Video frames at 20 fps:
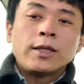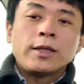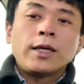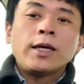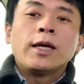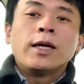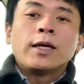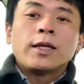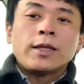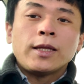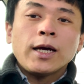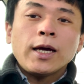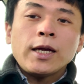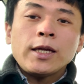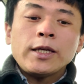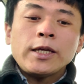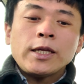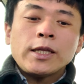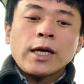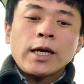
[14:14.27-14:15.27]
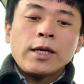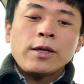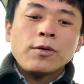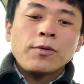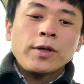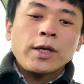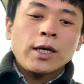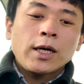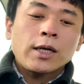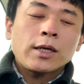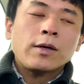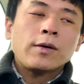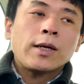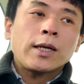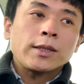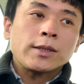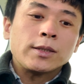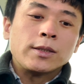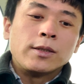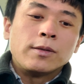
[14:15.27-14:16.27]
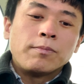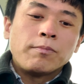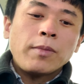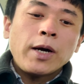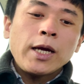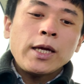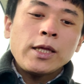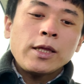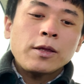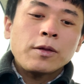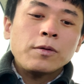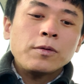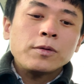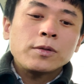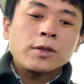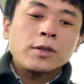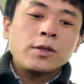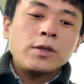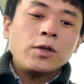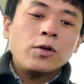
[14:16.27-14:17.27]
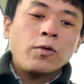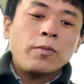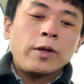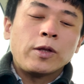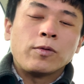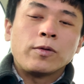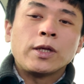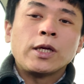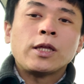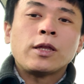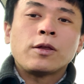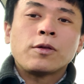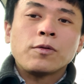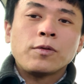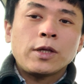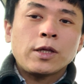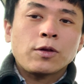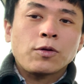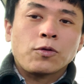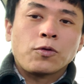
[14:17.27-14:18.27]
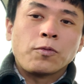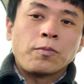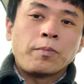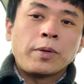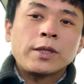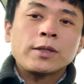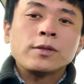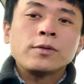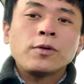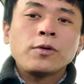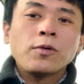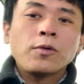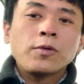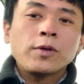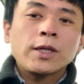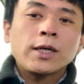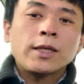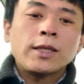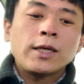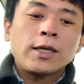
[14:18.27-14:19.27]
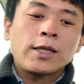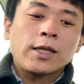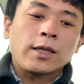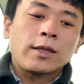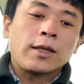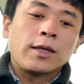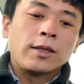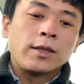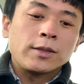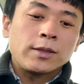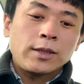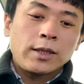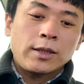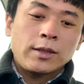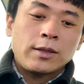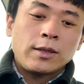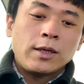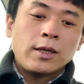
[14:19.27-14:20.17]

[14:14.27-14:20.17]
で、第2、第4に関わらず、毎週水曜日の日中にちょっと別の用事ができちゃったんですね。